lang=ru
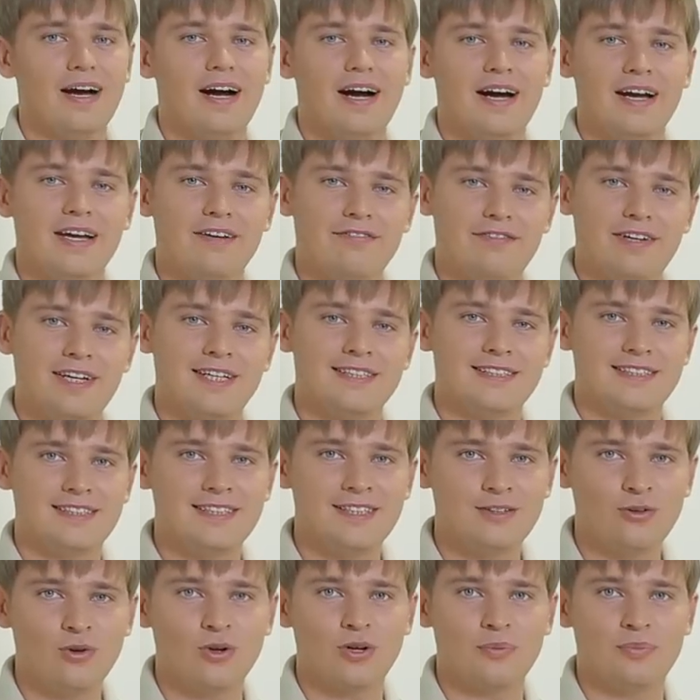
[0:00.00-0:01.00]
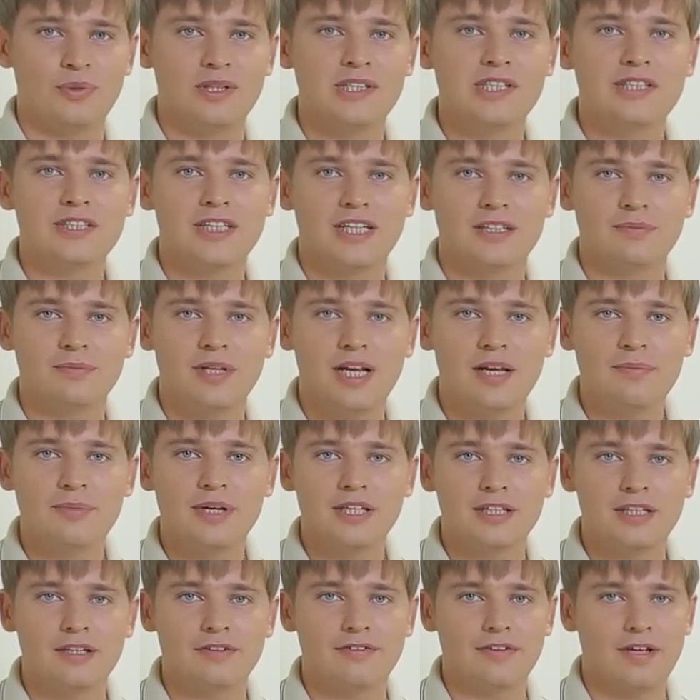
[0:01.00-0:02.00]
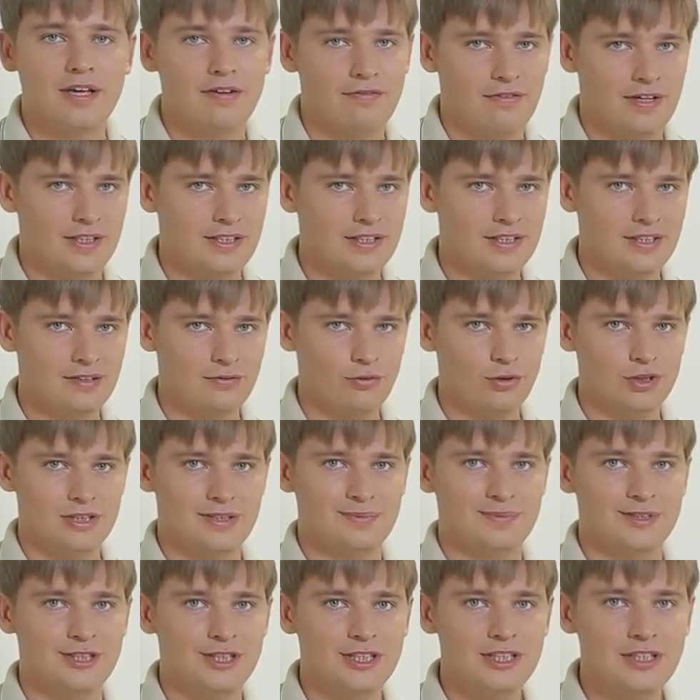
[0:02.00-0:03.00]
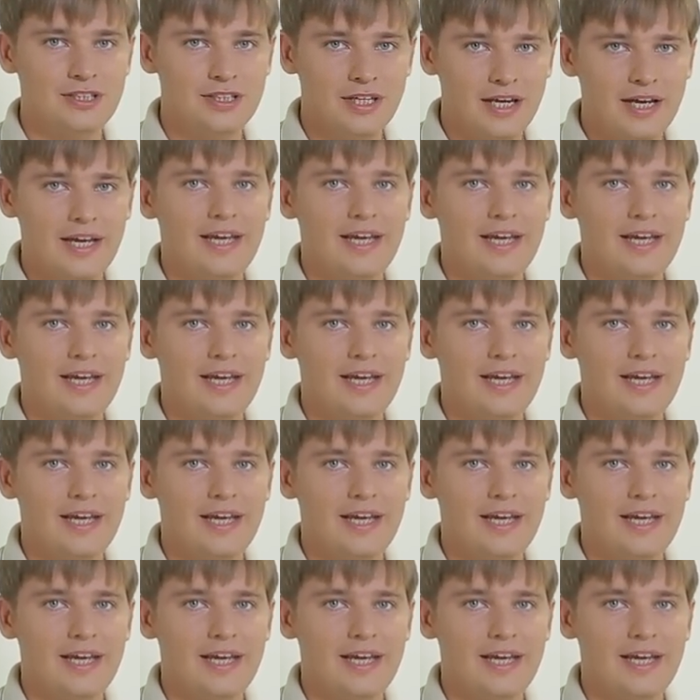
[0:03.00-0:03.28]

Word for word: AFS Nikkor 50 мм f1.8G –